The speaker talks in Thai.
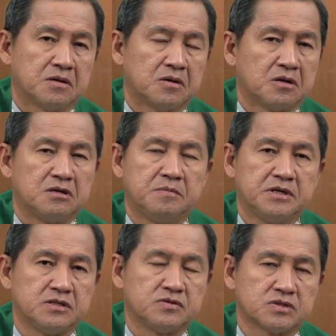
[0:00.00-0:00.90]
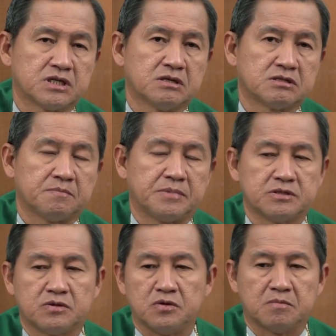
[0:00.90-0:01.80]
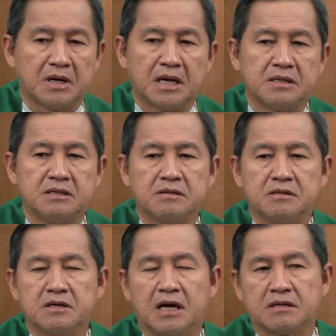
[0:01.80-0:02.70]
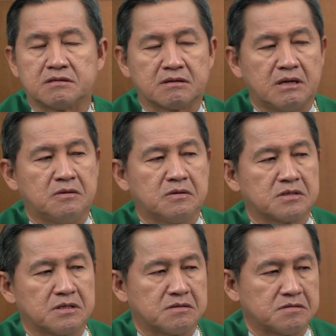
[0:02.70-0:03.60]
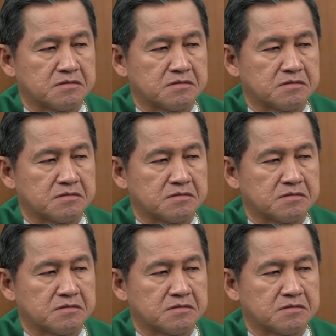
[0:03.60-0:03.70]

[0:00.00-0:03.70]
ก่อนที่พระเยซูเจ้าจะประสูติมา นี่ห่างจากเราก็ตั้ง